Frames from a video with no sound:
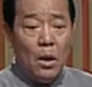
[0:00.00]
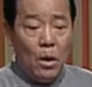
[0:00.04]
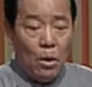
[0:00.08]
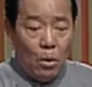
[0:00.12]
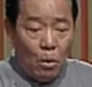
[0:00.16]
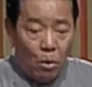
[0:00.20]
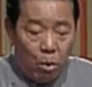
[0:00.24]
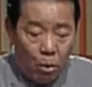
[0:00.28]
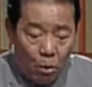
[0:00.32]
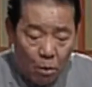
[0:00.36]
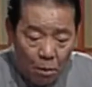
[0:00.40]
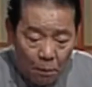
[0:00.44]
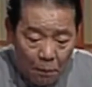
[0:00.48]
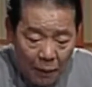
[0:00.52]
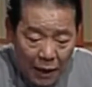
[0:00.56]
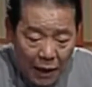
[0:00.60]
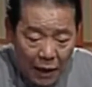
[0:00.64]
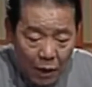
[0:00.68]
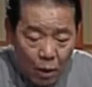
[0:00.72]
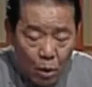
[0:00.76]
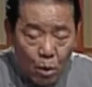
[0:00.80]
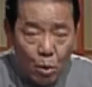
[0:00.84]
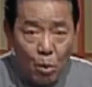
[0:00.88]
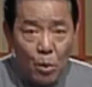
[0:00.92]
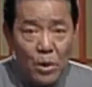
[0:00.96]
恐
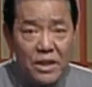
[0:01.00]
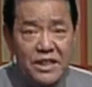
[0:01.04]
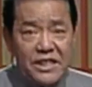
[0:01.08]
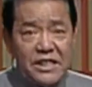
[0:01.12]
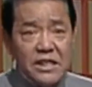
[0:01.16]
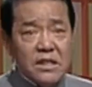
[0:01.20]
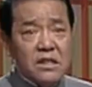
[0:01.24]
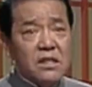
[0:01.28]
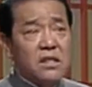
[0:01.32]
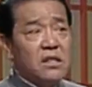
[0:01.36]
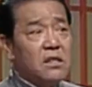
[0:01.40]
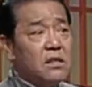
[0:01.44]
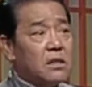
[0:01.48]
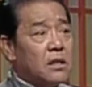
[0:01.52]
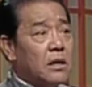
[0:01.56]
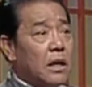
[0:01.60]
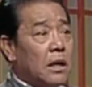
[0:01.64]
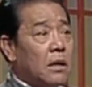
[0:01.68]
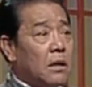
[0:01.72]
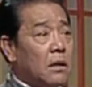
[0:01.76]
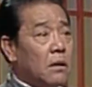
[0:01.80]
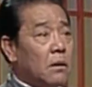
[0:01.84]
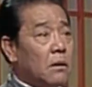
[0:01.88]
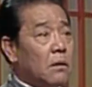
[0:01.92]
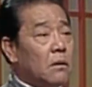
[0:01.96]
怕祸及自
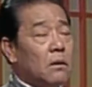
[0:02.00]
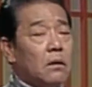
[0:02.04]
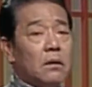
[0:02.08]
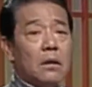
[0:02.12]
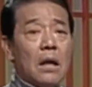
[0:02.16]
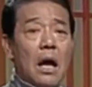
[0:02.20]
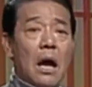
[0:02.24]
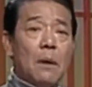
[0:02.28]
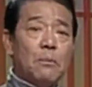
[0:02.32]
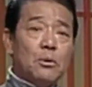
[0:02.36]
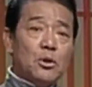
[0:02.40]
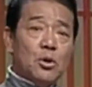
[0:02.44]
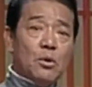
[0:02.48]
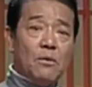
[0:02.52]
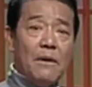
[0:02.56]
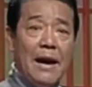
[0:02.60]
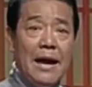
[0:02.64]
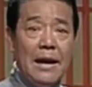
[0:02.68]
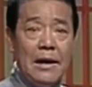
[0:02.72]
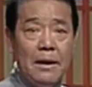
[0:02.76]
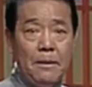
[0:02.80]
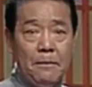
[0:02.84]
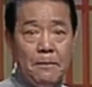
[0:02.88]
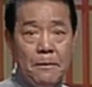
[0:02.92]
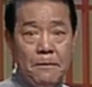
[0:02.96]
身，那不就
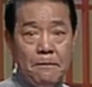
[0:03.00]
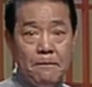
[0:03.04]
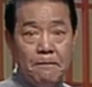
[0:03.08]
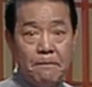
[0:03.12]
完了吗？